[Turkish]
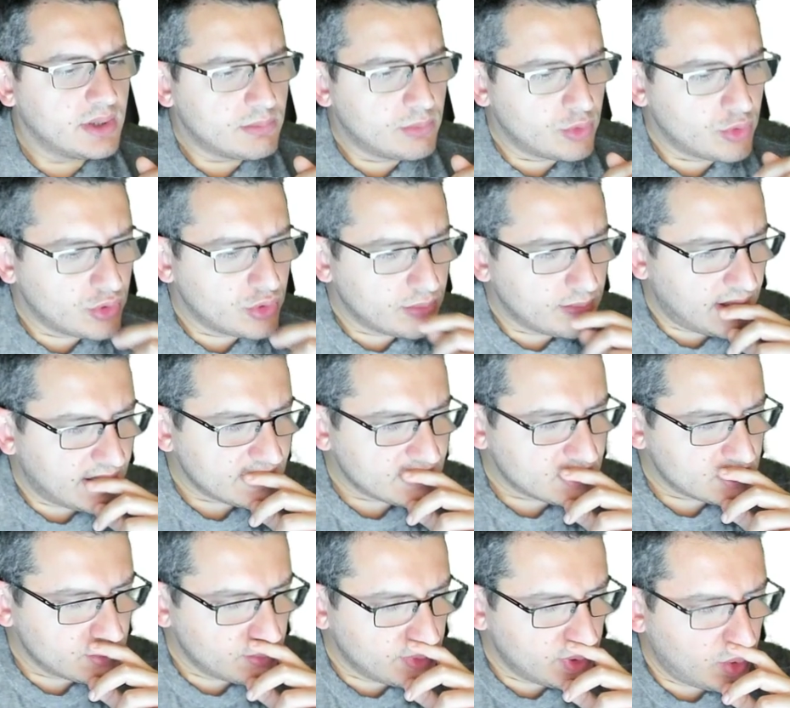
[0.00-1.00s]
Bugün
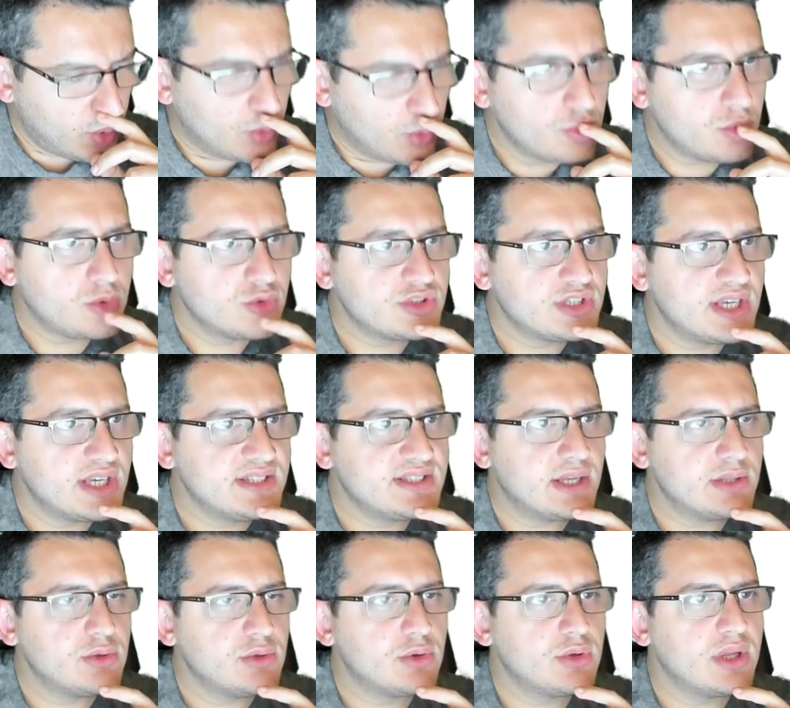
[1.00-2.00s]
maksimum bir
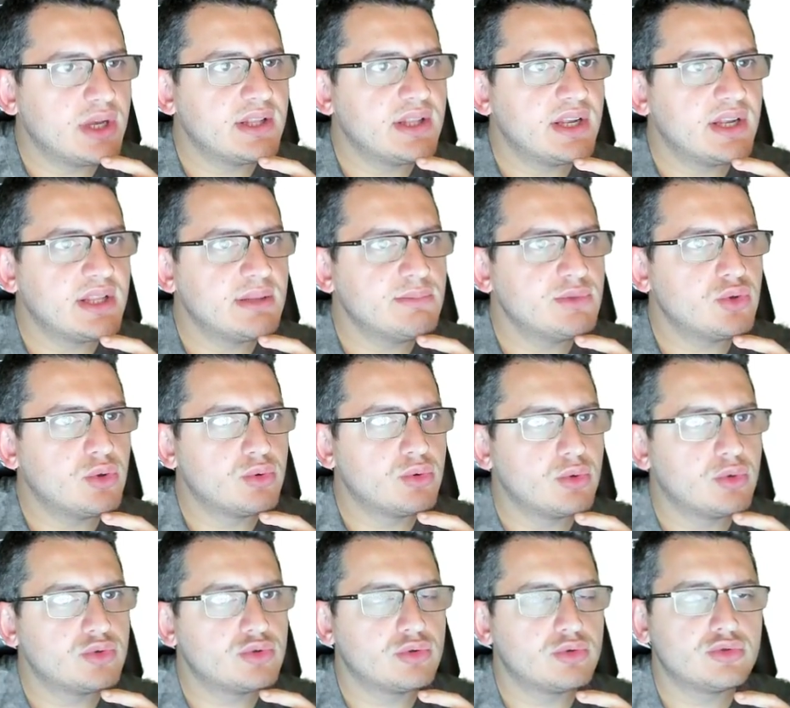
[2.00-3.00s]
19.84'e kadar gitmiş
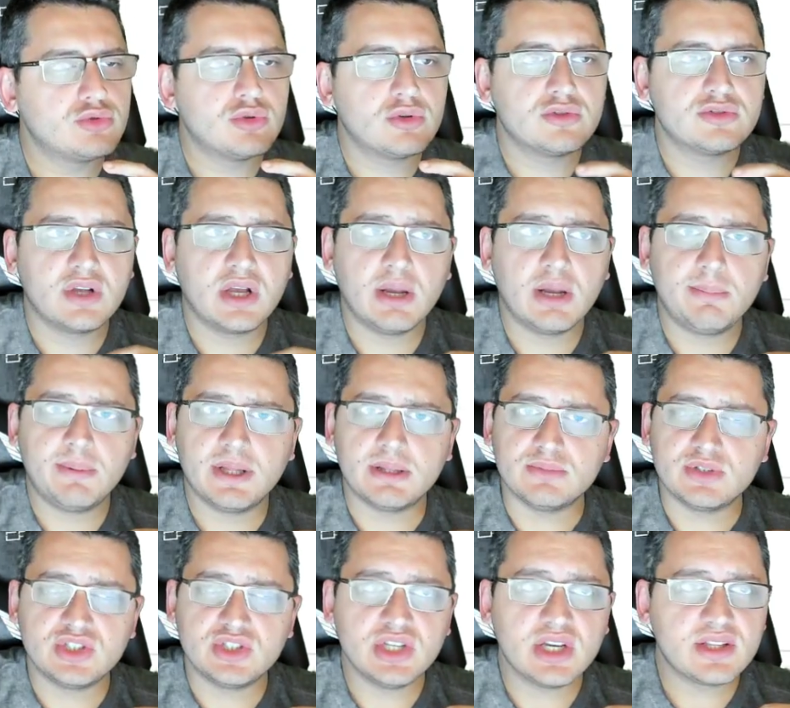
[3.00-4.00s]
19.39'da
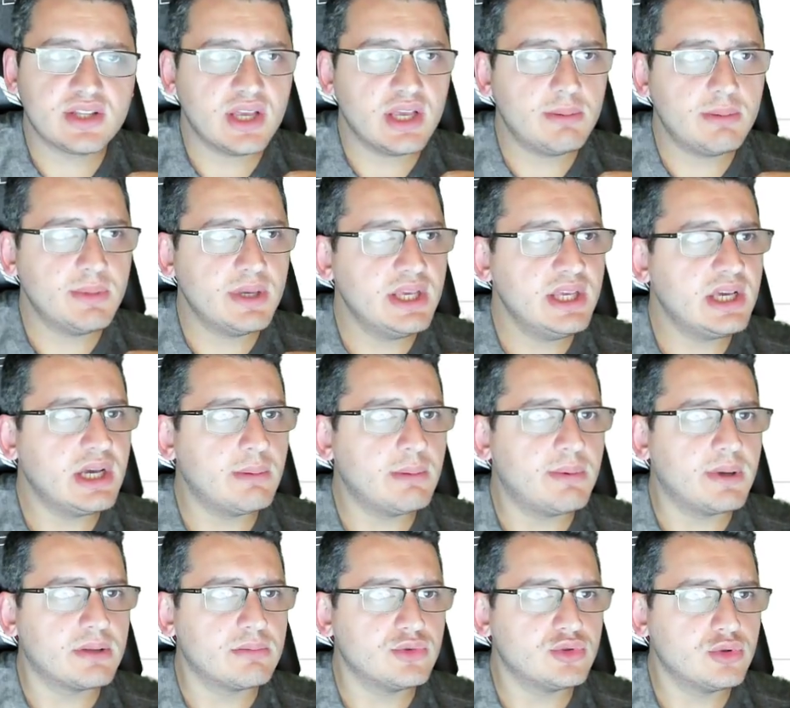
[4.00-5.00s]
kapatmış. Yatay ama iyi
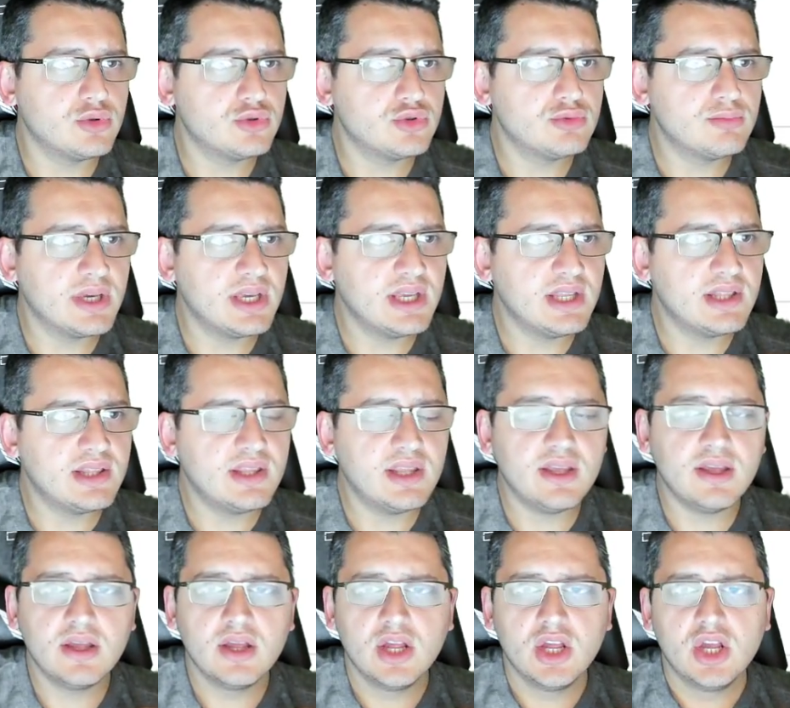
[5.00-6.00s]
kapatmış hoşuma
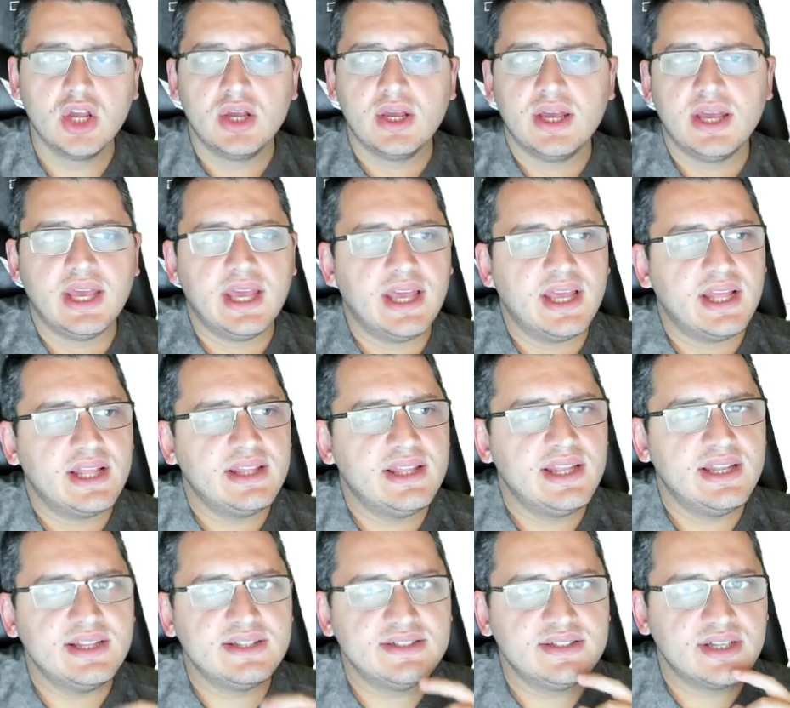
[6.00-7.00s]
gitti. E,
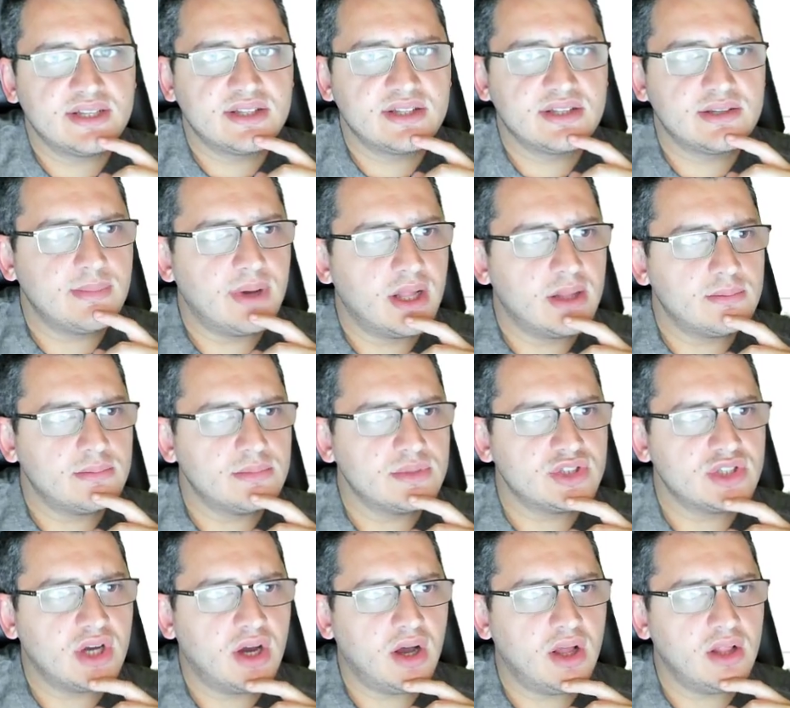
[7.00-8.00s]
deniz yatırım
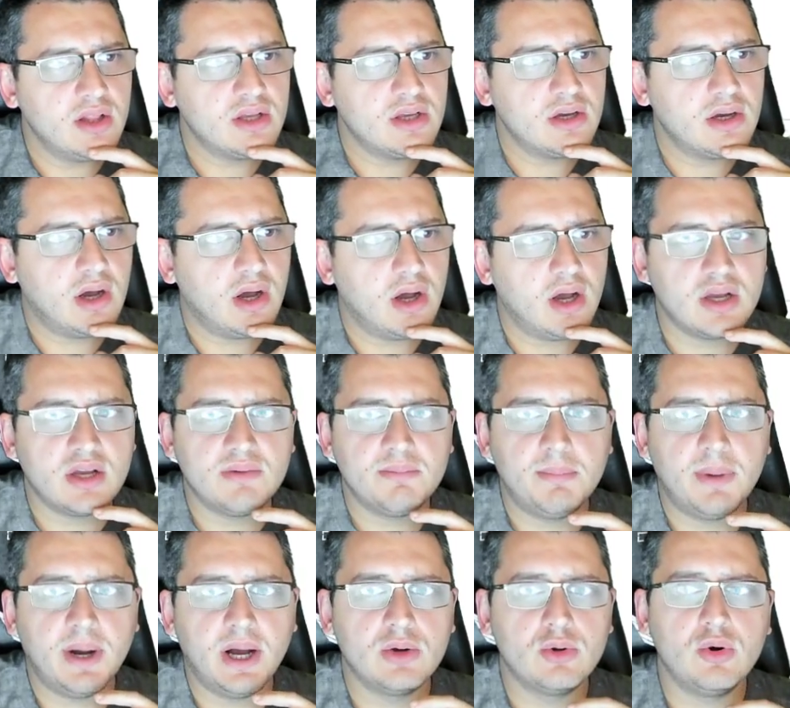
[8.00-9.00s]
almış. Halk, Ak,
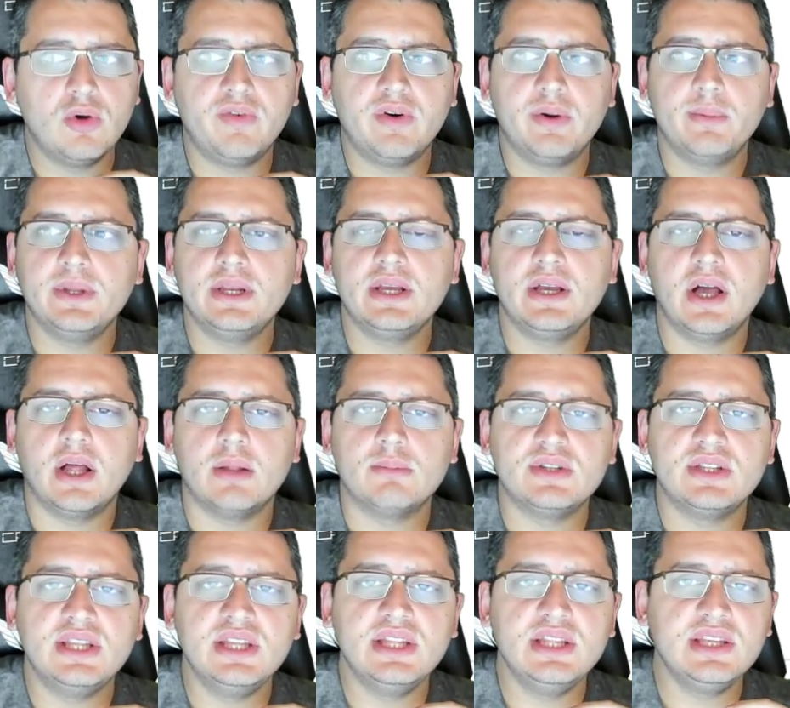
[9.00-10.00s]
Bank of America
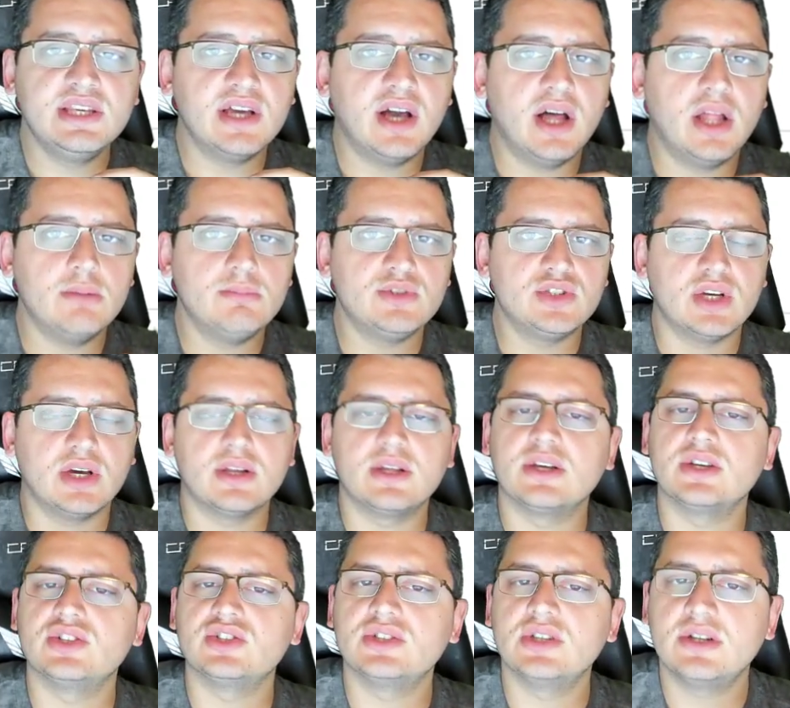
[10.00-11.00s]
almış. Tilki almış
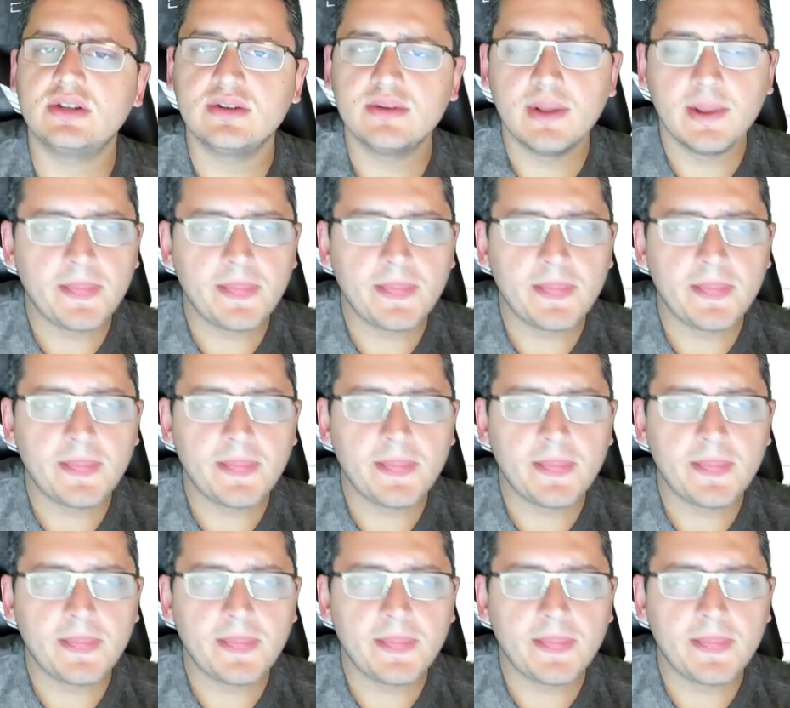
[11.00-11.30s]
arkadaşlar.